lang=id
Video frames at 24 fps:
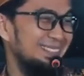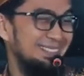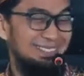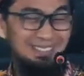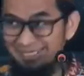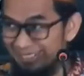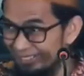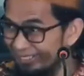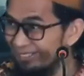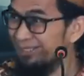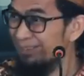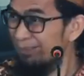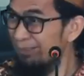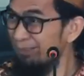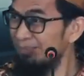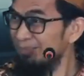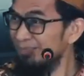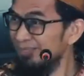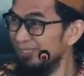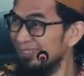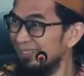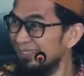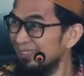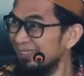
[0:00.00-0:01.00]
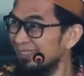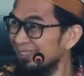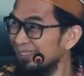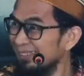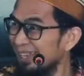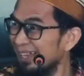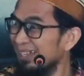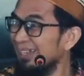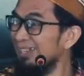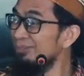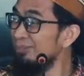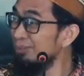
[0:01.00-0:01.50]
Satu.
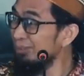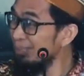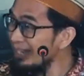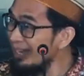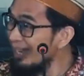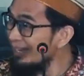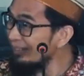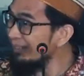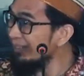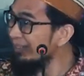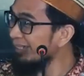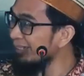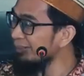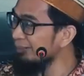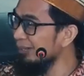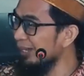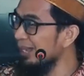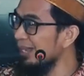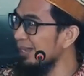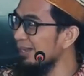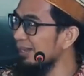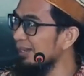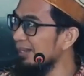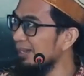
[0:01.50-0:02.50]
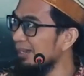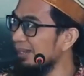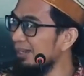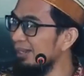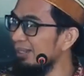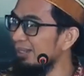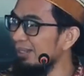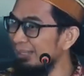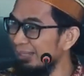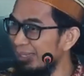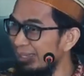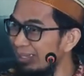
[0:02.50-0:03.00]
Nah, kemudian yang kedua,
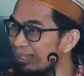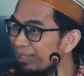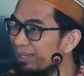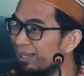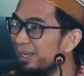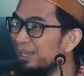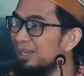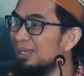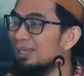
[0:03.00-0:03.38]
ya,